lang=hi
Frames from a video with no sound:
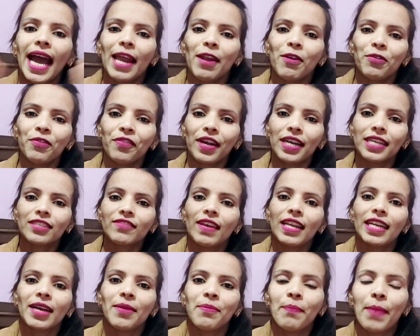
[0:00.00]
हेलो
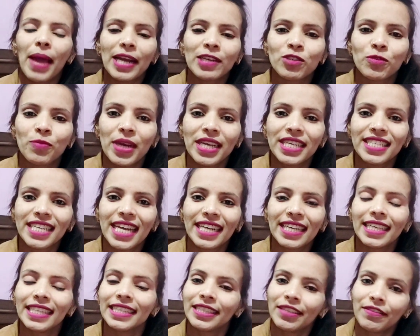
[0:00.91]
फ्रेंड्स वेलकम बैक टू माय
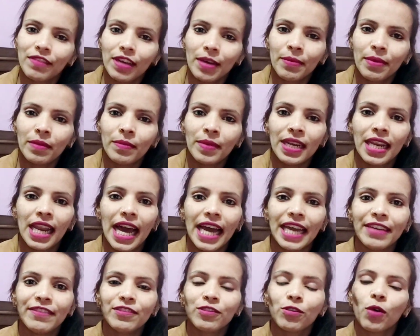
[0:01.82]
चैनल दिव्या बेबी
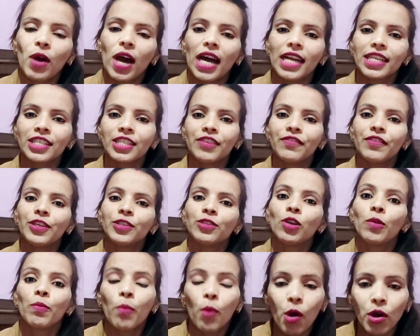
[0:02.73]
लाइव तो आज की
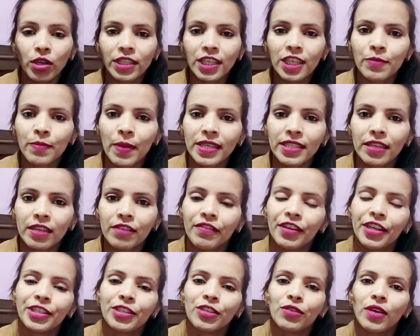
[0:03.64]
वीडियो बहुत ही स्पेशल
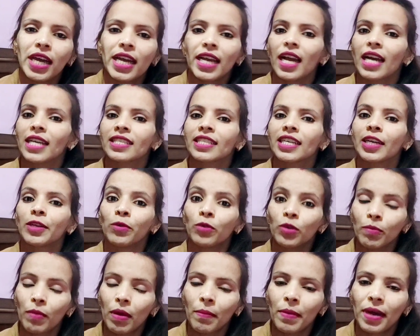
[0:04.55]
वीडियो है खासकर
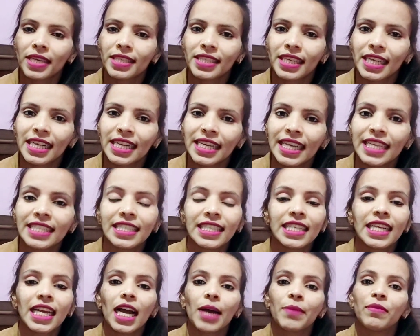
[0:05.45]
उन ममाज के लिए
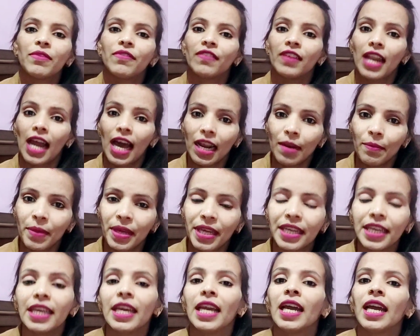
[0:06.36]
जिनका भी फिलहाल में
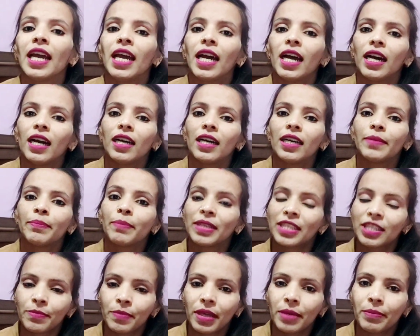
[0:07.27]
ही
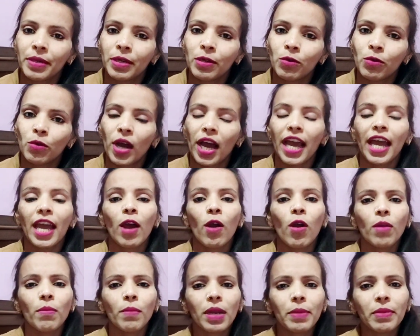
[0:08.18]
बेबी हुआ है
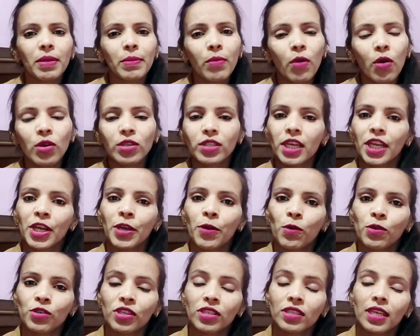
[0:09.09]
और मन में बहुत सारे
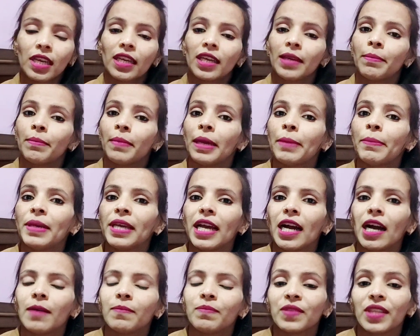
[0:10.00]
क्वेश्चंस है कि बेबी
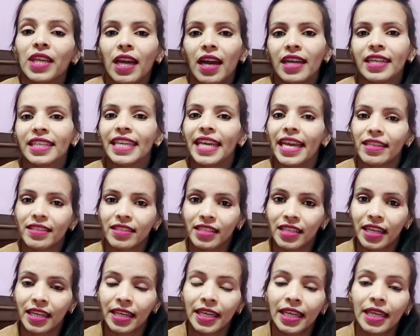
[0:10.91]
का हम ध्यान
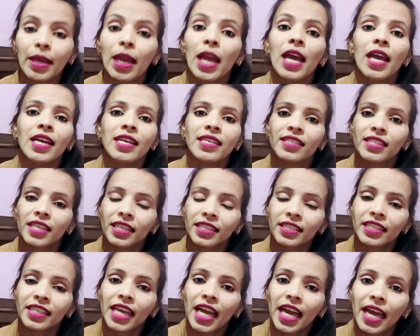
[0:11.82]
कैसे रखें
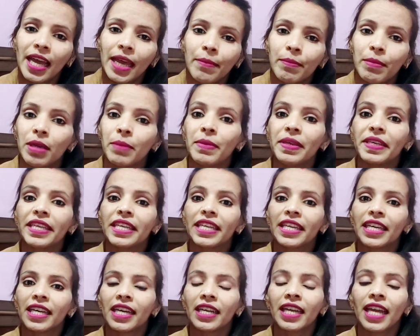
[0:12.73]
सर्दियां हैं बेबी
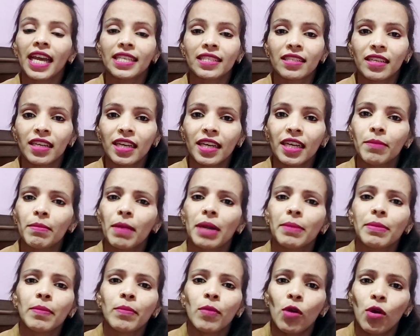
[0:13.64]
की केयर कैसे करें
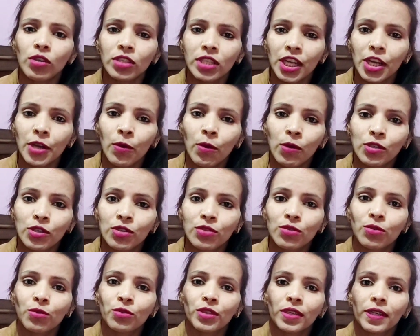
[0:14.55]
माइंड में बहुत सारे
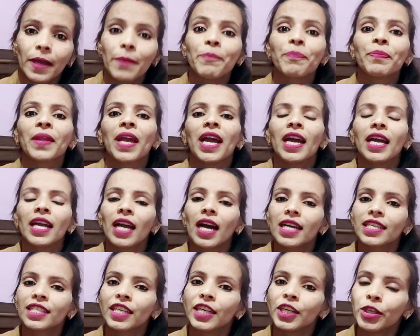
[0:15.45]
क्वेश्चन होते हैं
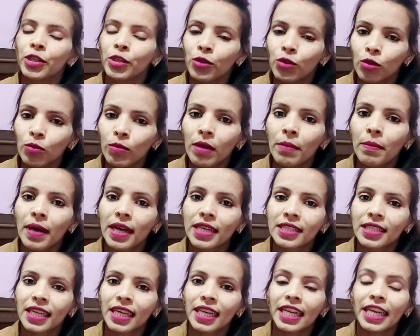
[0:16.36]
खासकर न्यू
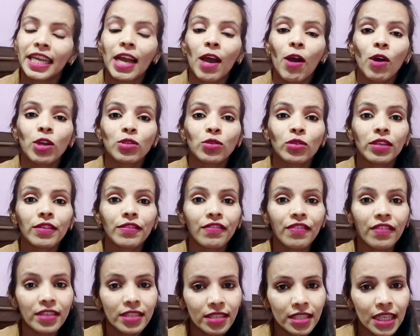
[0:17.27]
ममाज के लिए और जो कि
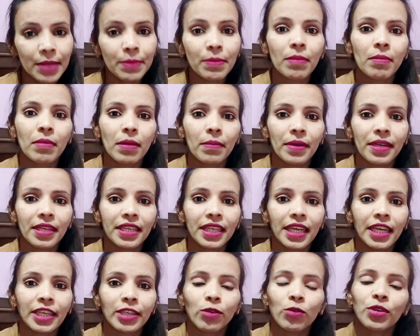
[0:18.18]
फर्स्ट टाइम ममा
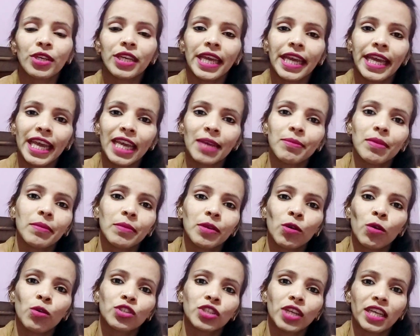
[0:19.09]
बनी है क्योंकि एक
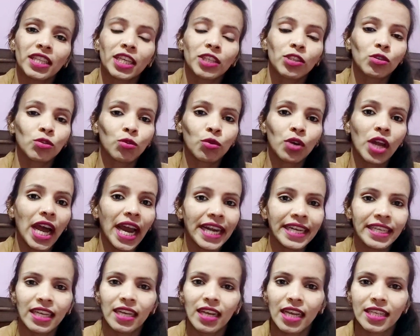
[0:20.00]
बेबी हो जाता है तो थोड़ा
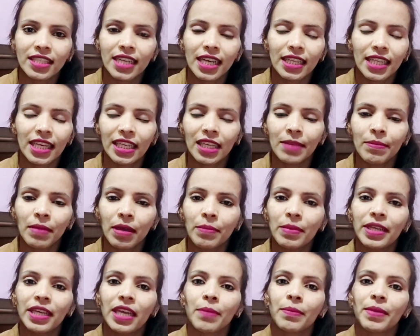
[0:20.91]
आइडिया लग जाता है कि
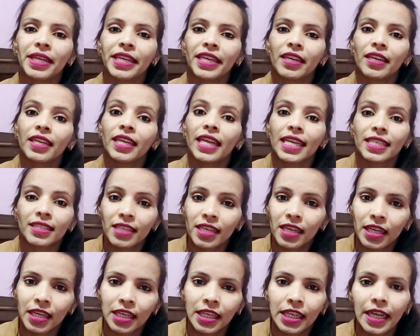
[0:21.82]
बेबी की हमने केयर
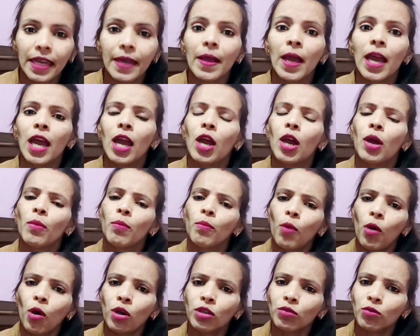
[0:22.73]
कैसे करनी है
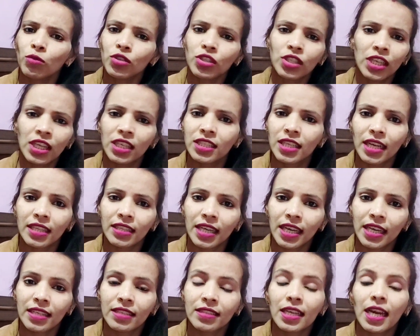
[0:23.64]
बहुत कुछ सीख
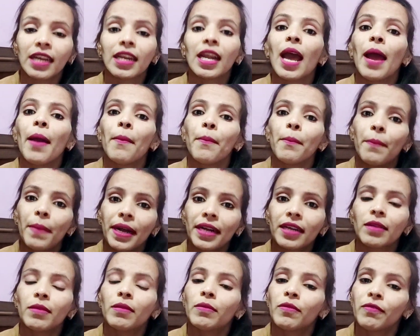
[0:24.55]
जाता है इंसान
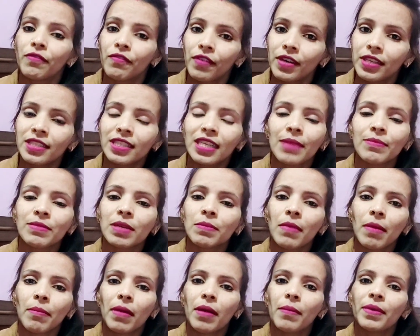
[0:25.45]
बट फर्स्ट टाइम
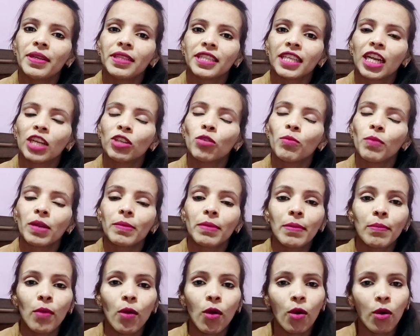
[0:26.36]
जब मम्मा बनते हैं ना तो मन
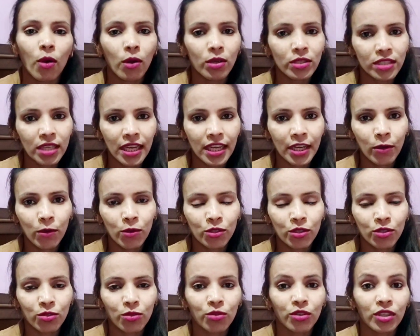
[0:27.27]
में बहुत सारे
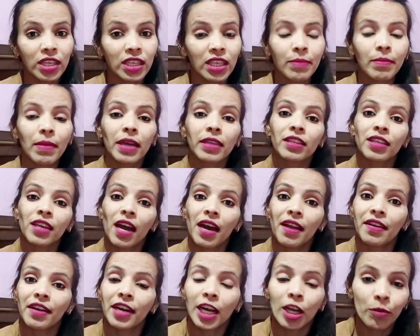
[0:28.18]
क्वेश्चंस होते हैं कि मैं
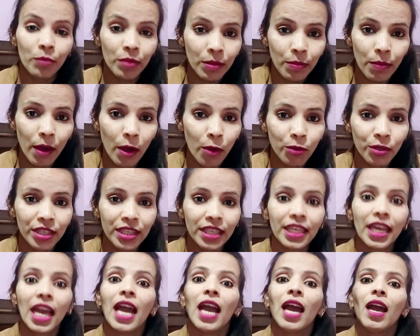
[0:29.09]
ध्यान रख भी
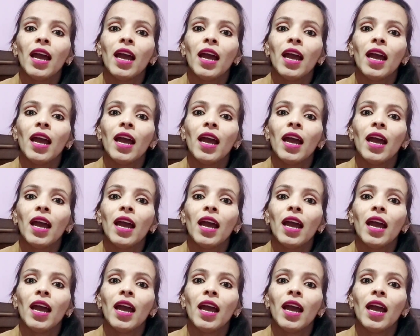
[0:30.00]
पाऊंगी